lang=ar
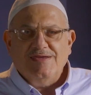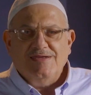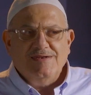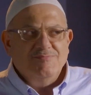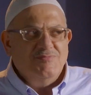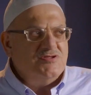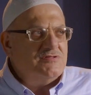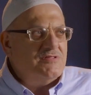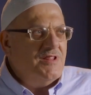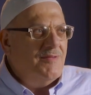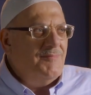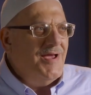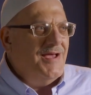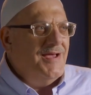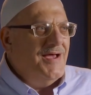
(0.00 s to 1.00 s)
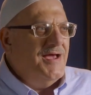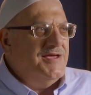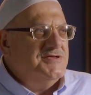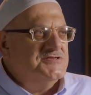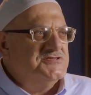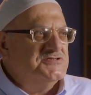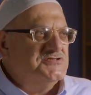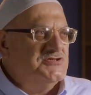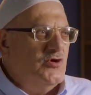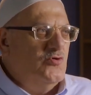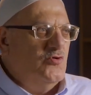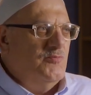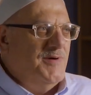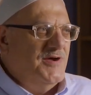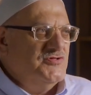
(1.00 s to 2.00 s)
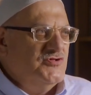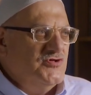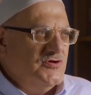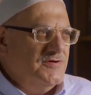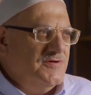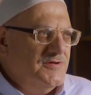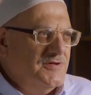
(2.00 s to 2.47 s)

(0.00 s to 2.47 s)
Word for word: اي المطلمه اي الصوبج